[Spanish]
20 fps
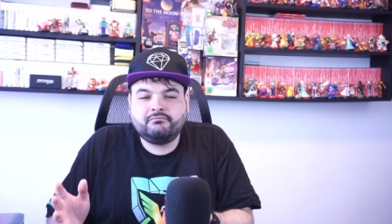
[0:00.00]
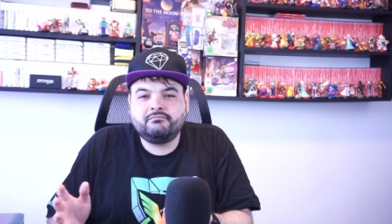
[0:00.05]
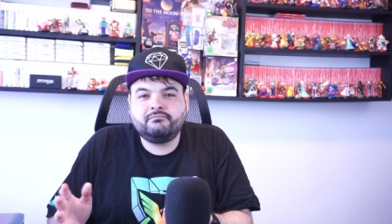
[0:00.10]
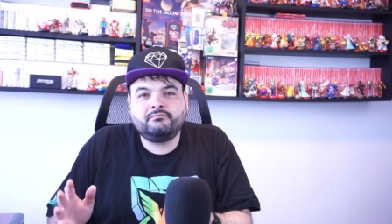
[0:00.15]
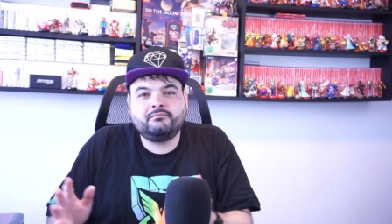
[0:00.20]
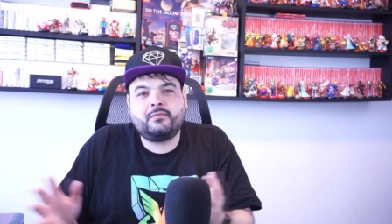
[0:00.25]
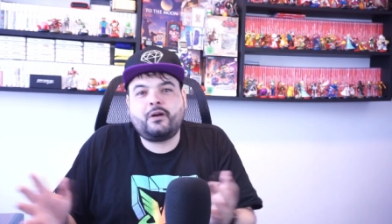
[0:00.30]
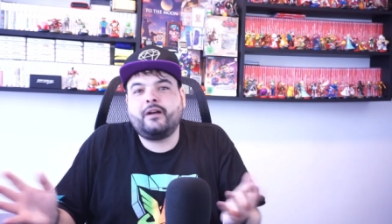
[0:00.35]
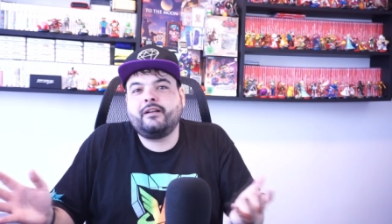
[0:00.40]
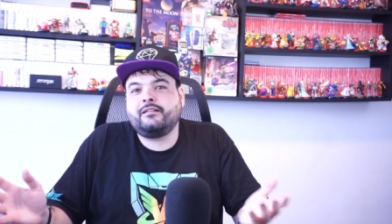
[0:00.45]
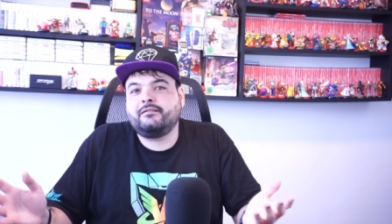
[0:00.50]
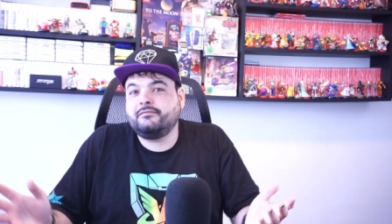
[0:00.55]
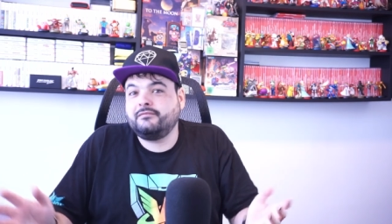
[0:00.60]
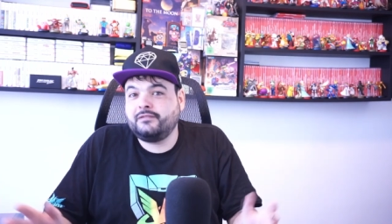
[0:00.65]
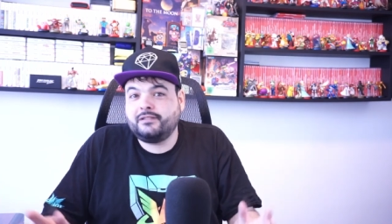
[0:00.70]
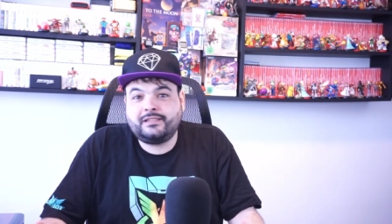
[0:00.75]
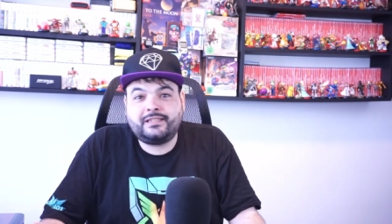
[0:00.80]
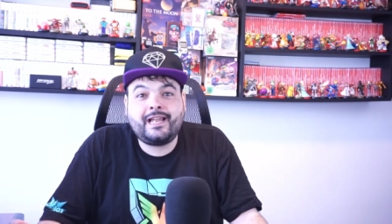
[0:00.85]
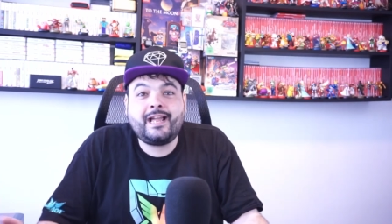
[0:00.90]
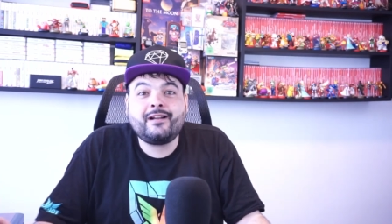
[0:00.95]
Bueno,
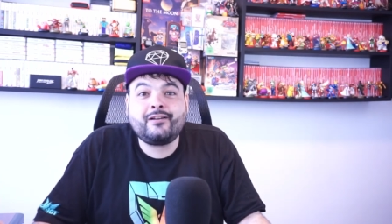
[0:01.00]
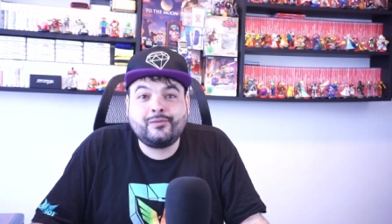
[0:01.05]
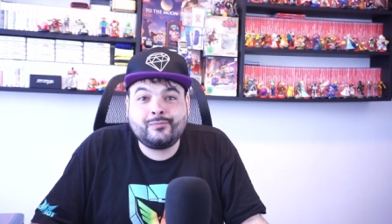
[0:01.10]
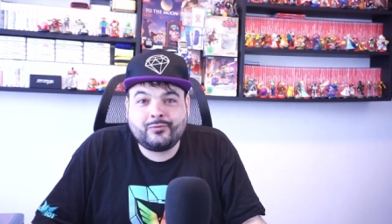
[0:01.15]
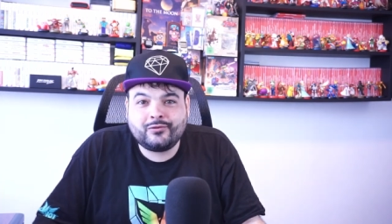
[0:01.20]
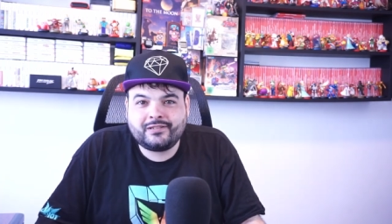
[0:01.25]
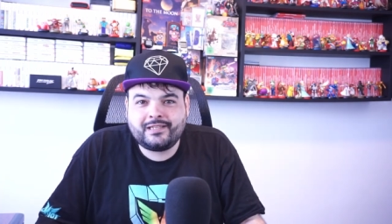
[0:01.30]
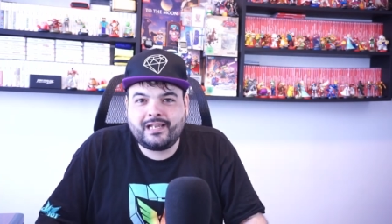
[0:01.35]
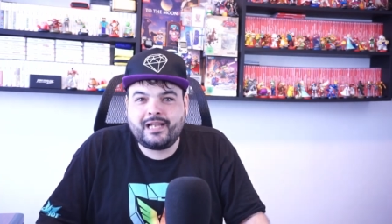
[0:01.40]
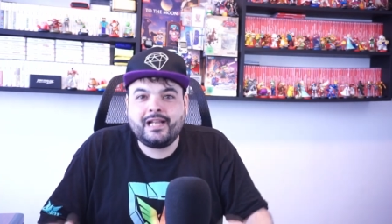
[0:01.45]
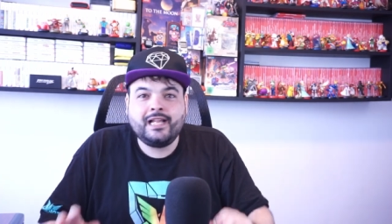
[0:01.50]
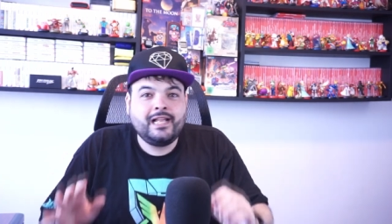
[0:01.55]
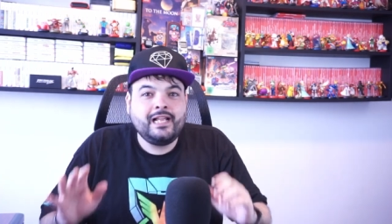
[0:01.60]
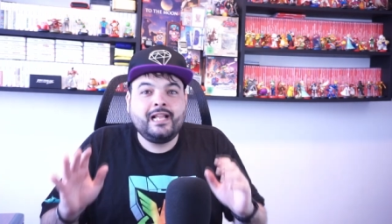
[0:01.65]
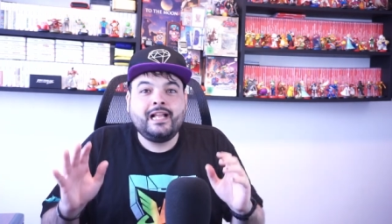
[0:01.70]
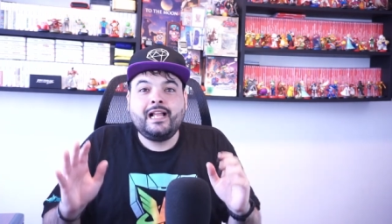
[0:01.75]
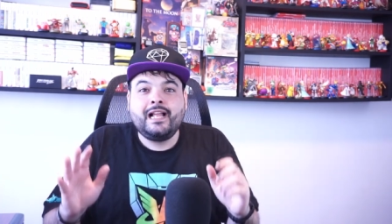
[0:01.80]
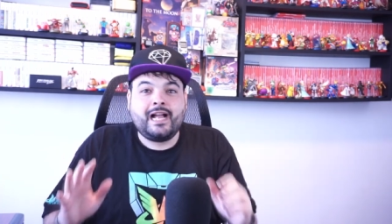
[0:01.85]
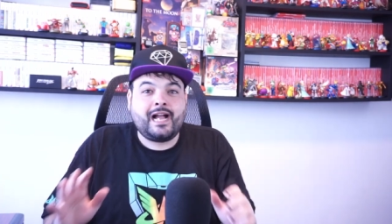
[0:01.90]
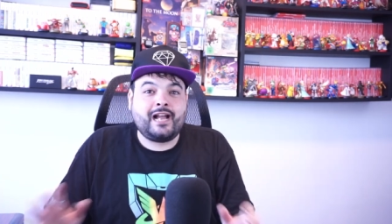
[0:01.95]
sea como sea,
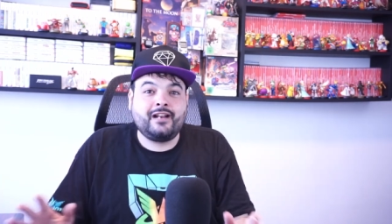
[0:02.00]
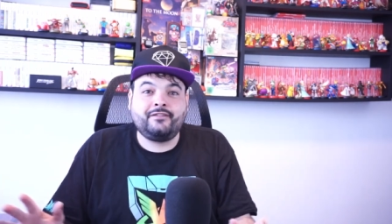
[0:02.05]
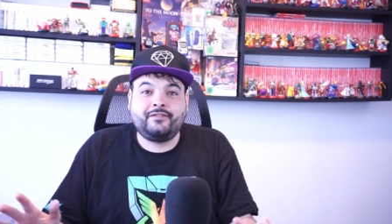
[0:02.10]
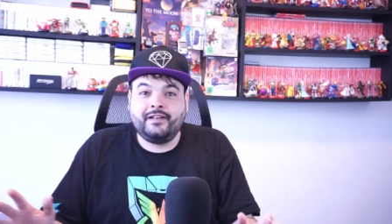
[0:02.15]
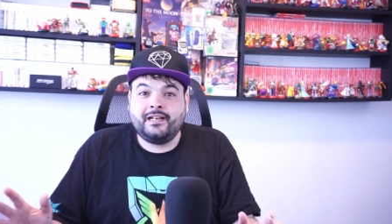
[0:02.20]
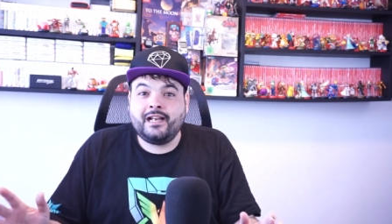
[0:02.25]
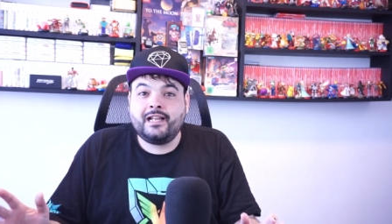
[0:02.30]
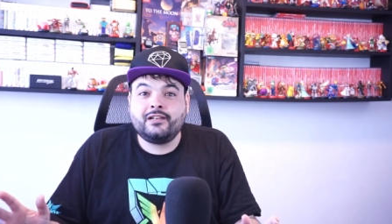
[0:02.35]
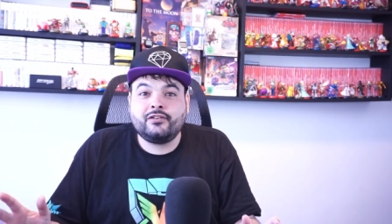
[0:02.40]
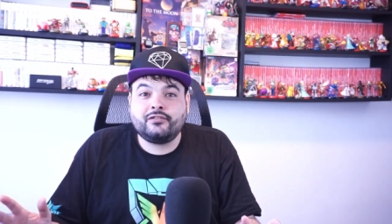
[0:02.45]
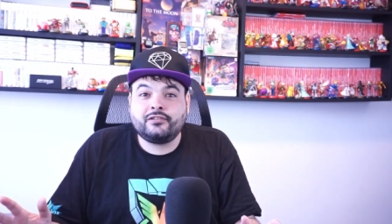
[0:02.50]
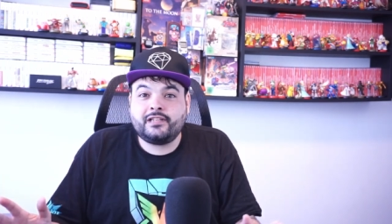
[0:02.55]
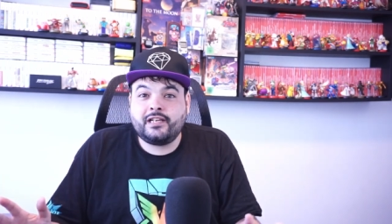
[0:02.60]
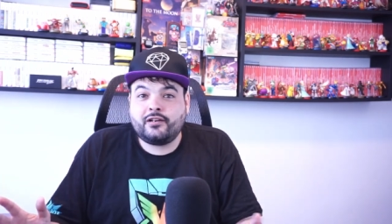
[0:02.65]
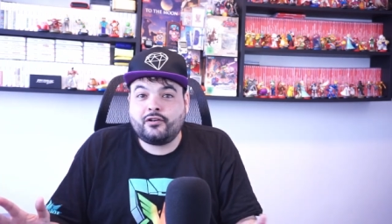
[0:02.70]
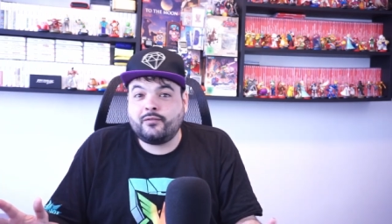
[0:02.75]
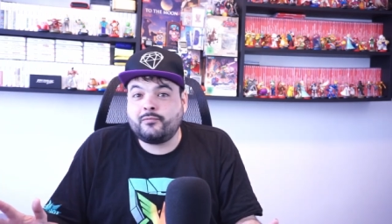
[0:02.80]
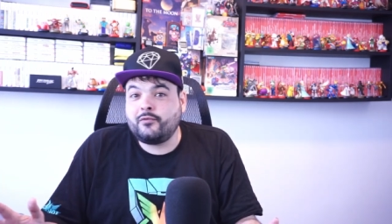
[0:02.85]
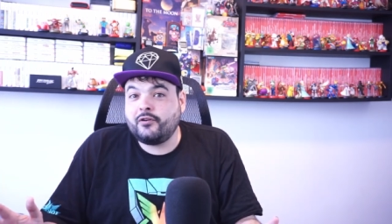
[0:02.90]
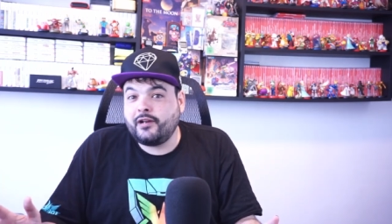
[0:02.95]
al final no
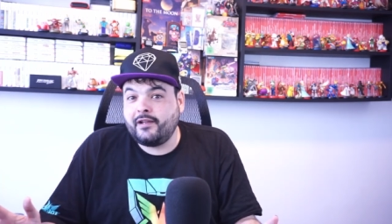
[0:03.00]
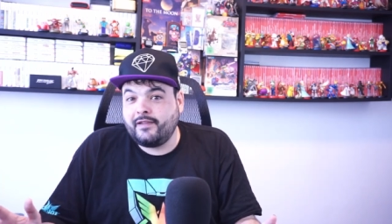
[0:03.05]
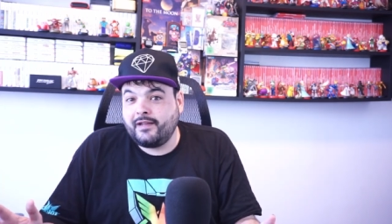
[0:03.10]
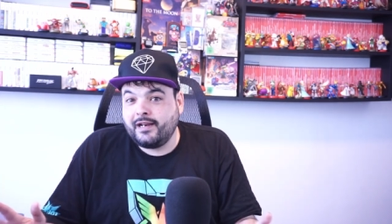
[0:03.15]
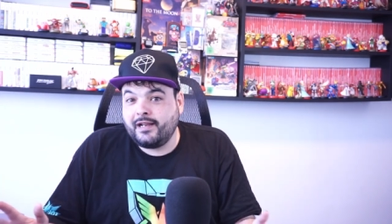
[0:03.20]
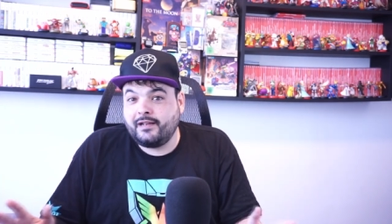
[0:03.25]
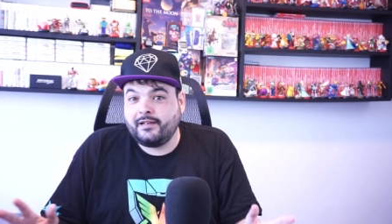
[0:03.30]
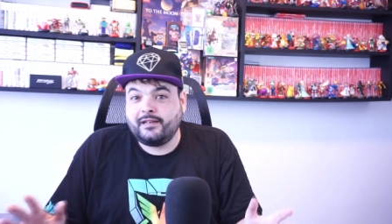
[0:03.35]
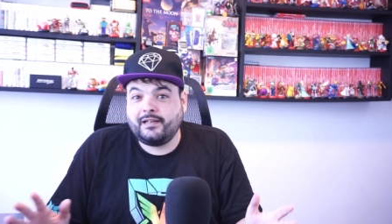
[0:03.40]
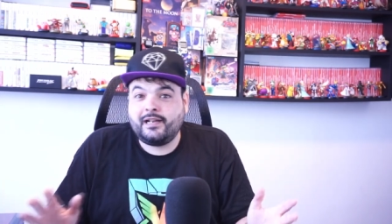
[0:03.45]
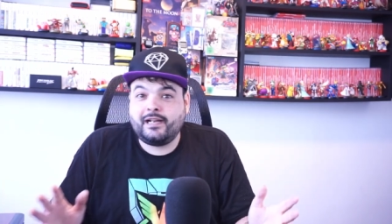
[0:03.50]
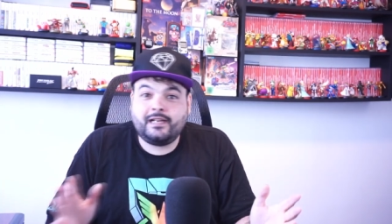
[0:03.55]
sé cómo quedará,